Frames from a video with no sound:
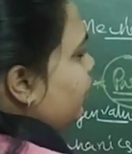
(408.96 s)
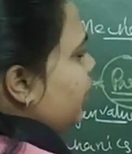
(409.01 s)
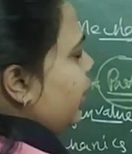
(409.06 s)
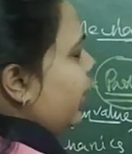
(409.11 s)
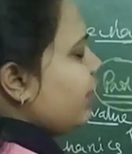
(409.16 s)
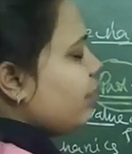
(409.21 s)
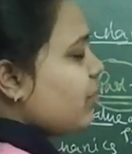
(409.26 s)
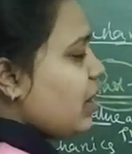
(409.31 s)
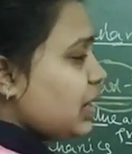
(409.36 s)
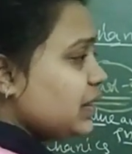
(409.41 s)
में
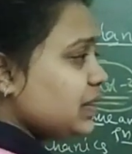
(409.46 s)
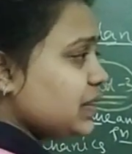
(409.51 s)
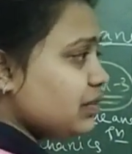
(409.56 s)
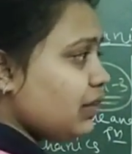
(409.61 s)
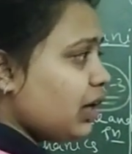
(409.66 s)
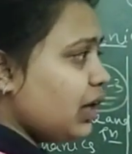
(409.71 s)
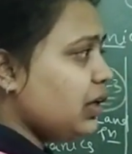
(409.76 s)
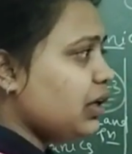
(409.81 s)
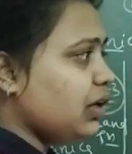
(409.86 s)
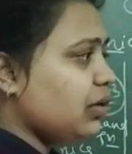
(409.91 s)
एडवांस
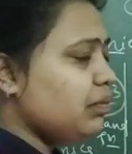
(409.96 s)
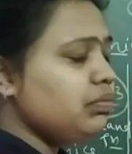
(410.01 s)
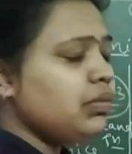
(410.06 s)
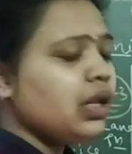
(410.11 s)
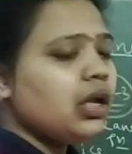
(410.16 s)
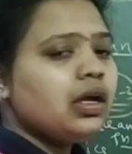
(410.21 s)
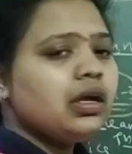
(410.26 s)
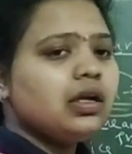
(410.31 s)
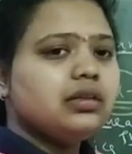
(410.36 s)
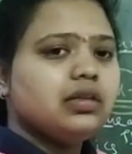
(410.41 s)
क्वांटम
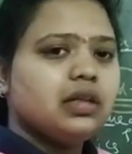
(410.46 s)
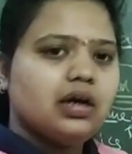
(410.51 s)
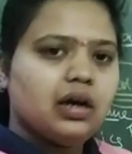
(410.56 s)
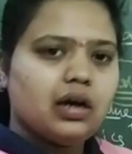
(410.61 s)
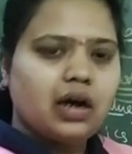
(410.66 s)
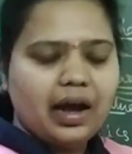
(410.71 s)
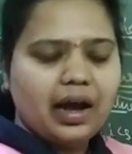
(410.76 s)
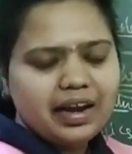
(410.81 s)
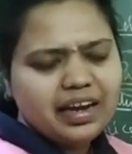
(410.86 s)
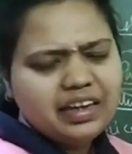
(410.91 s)

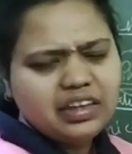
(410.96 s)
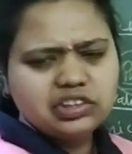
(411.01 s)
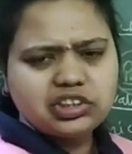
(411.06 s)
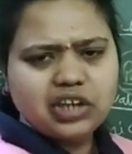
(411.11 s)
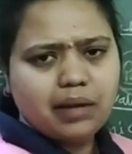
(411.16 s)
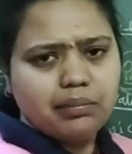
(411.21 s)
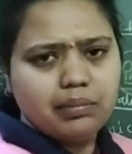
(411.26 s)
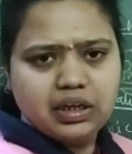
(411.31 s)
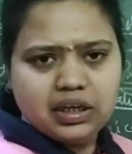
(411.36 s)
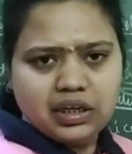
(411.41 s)
आईआईटी
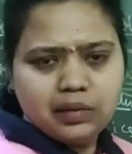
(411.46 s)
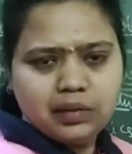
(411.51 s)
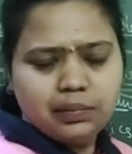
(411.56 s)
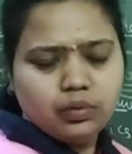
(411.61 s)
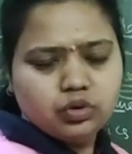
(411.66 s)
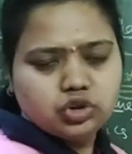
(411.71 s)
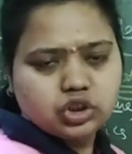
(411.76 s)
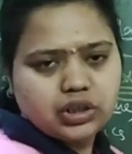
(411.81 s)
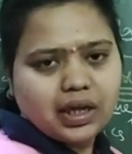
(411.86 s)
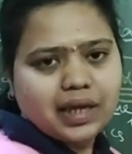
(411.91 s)
जाम में नहीं
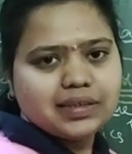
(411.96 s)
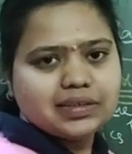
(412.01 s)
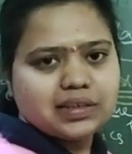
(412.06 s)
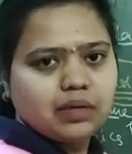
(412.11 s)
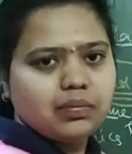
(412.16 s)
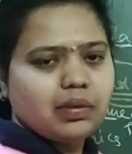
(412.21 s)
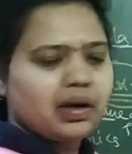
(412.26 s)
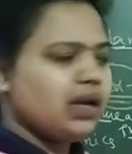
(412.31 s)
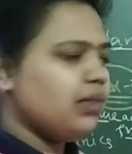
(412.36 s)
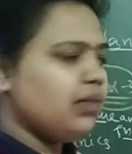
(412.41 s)
पूछता
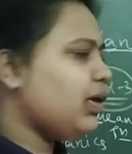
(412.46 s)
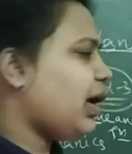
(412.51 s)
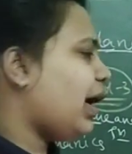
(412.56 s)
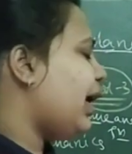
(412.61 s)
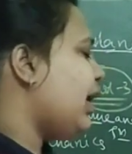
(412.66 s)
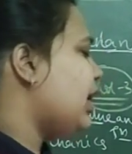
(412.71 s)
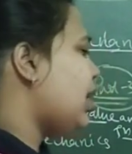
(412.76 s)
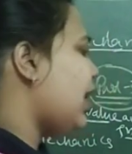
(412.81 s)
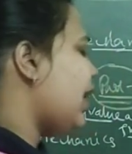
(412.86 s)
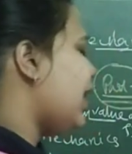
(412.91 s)
इसके बारे में
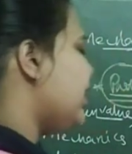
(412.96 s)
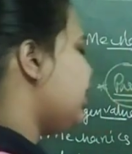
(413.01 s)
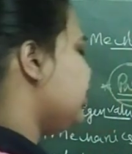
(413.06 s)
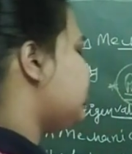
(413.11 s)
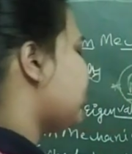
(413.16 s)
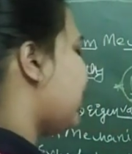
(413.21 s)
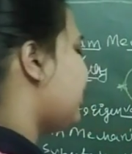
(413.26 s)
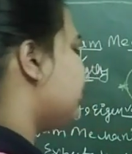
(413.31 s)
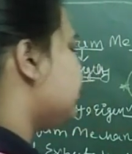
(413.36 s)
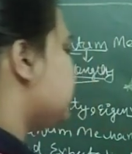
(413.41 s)
आई आई
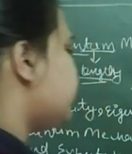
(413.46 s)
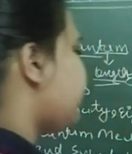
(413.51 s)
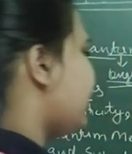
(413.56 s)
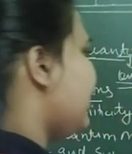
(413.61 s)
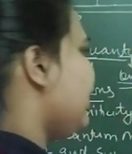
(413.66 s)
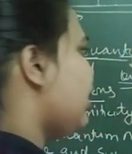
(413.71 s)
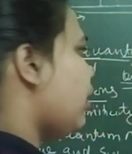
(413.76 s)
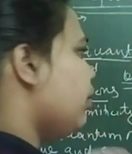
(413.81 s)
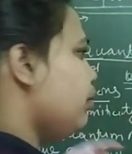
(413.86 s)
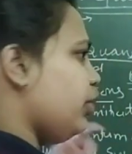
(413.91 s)
जाम से
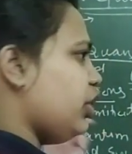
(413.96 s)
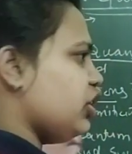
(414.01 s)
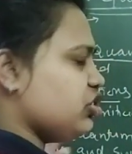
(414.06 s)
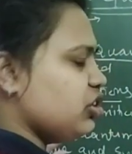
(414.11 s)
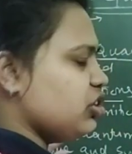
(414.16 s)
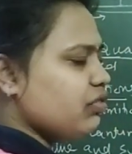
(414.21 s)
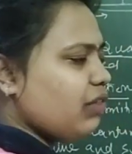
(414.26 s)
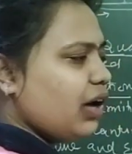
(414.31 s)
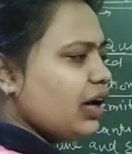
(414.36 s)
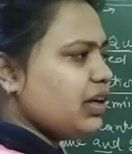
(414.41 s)
पहले
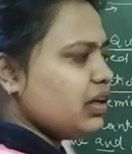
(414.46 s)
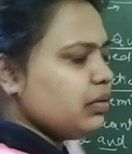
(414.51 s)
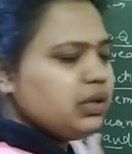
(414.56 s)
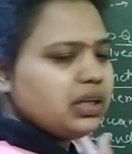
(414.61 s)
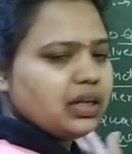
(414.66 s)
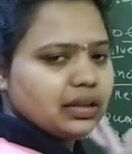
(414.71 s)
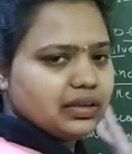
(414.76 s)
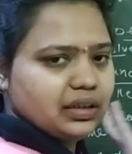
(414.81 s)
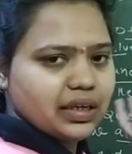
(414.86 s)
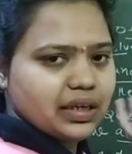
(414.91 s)
कॉम्पिटिशनल क्वांटम ही
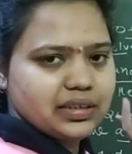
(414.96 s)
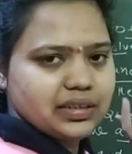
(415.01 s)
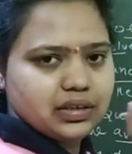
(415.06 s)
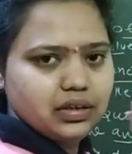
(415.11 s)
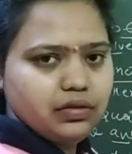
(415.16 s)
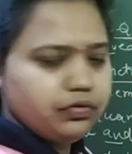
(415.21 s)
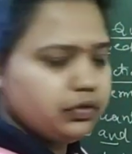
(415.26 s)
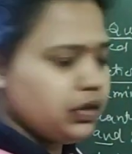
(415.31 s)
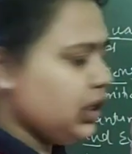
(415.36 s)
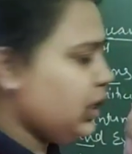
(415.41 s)
रहती है
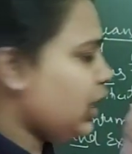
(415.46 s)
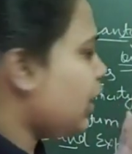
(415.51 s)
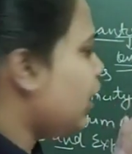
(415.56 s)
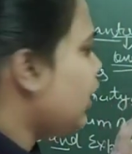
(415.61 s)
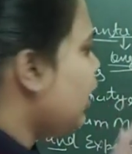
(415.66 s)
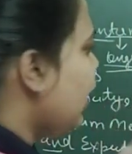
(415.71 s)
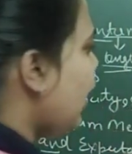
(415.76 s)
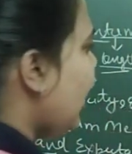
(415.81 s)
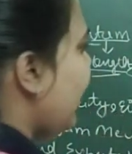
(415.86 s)
सिर्फ ठीक है